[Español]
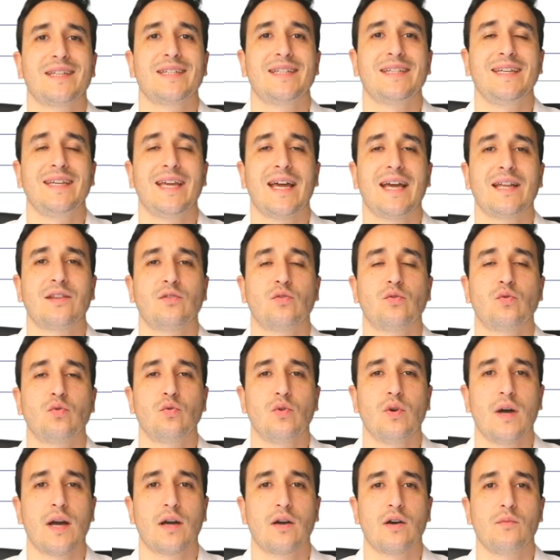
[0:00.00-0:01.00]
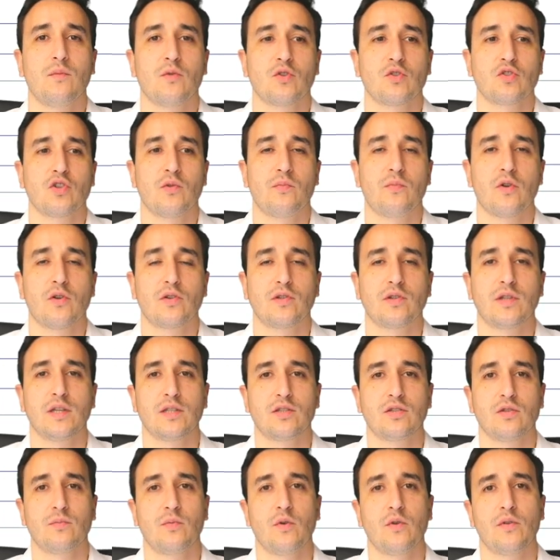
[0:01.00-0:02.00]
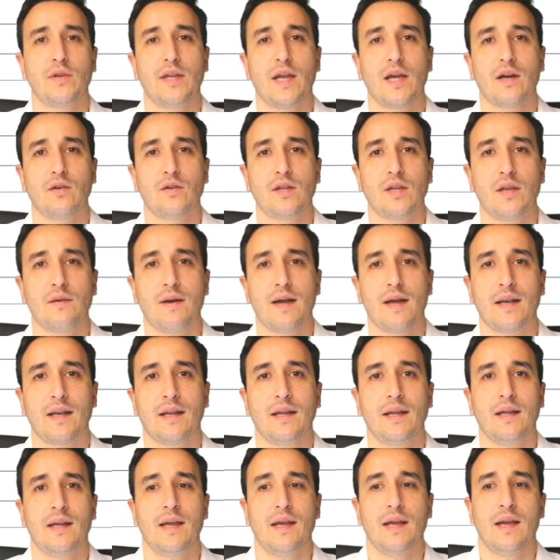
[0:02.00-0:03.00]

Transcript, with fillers: Si actúa como soporte, eso podría conllevar